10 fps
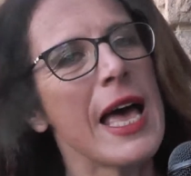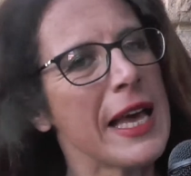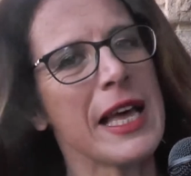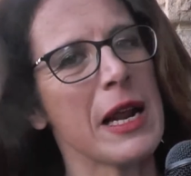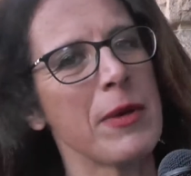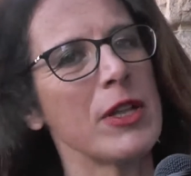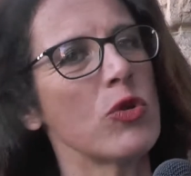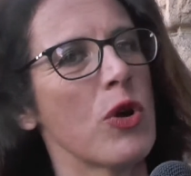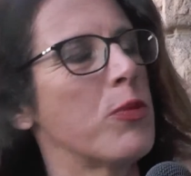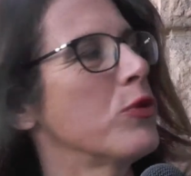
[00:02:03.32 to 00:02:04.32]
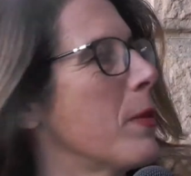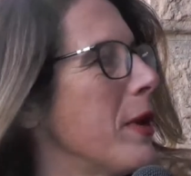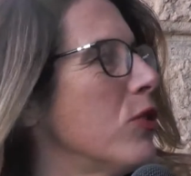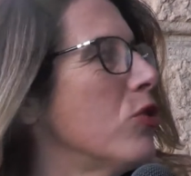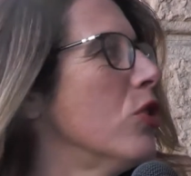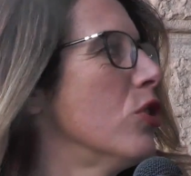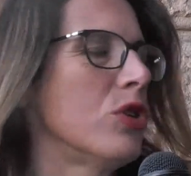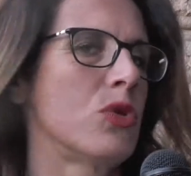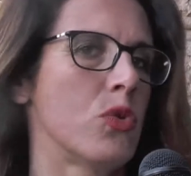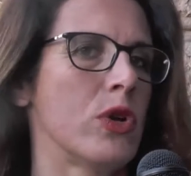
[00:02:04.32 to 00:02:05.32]
è chiaramente un appuntamento
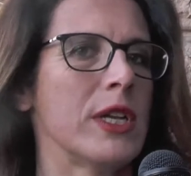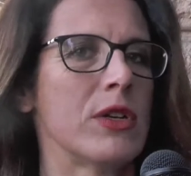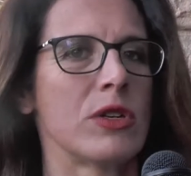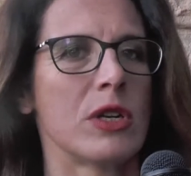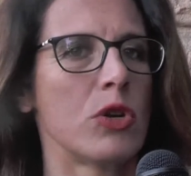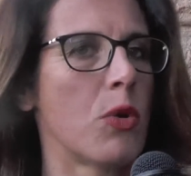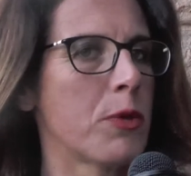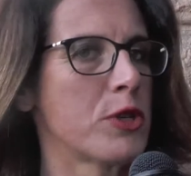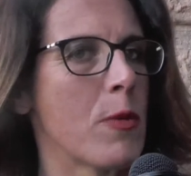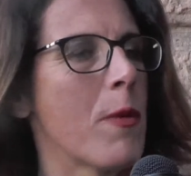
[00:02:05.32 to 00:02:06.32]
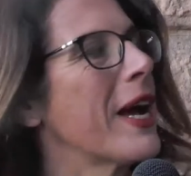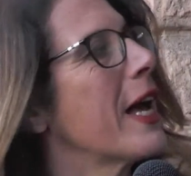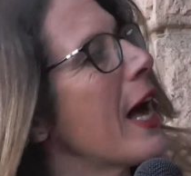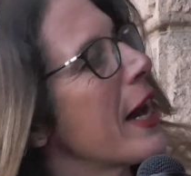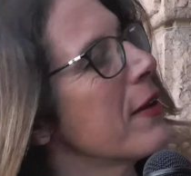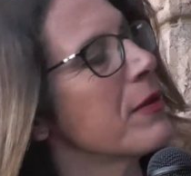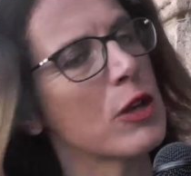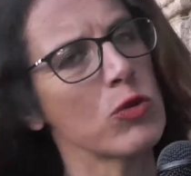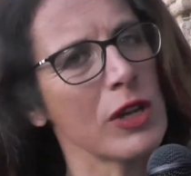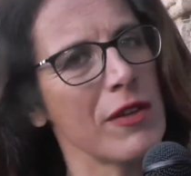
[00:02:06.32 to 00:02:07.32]
in cui non, non possiamo mancare a tutti i